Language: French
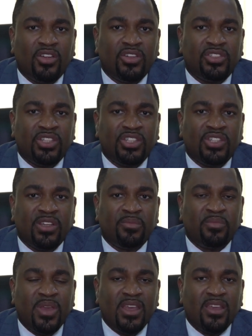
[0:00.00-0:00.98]
Xi
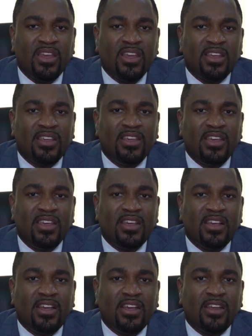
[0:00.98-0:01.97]
Jinping qui
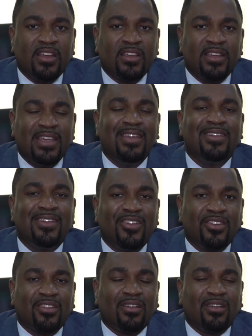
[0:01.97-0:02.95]
guide
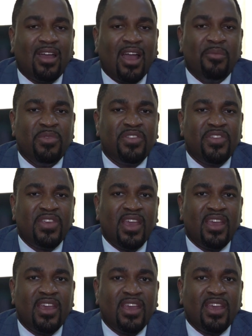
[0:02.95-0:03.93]
notre
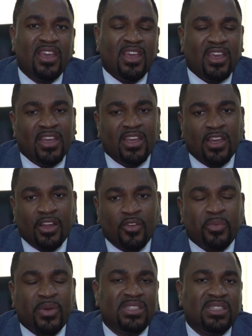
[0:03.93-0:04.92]
amitié et euh,
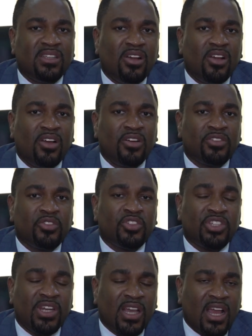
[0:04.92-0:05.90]
le président, le
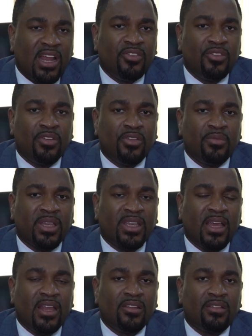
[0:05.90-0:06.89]
général de
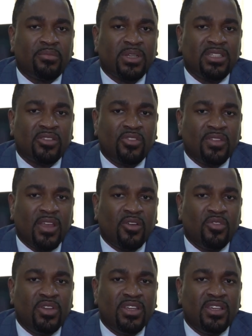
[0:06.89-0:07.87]
brigade, Brice
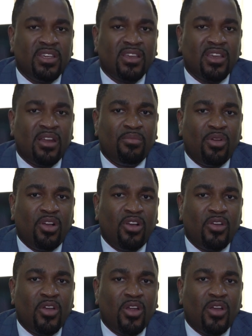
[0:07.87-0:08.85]
Clotaire Oligui
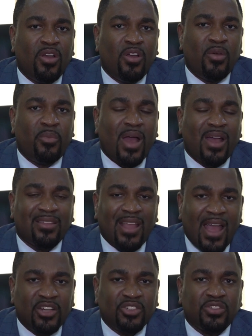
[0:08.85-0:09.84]
également, euh,
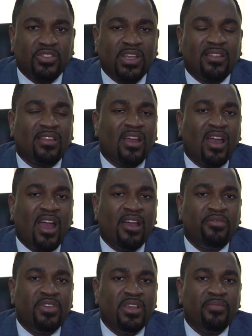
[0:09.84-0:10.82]
partage cet
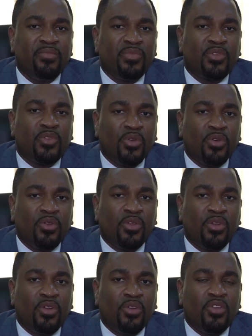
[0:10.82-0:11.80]
avis que
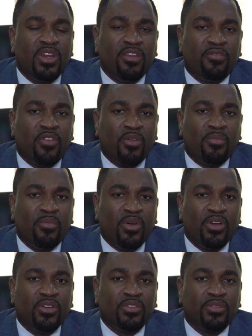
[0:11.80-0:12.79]
euh, le
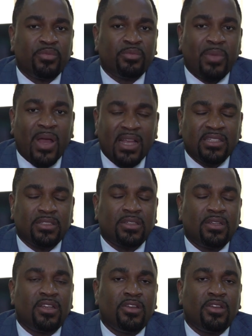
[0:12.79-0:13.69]
développement passe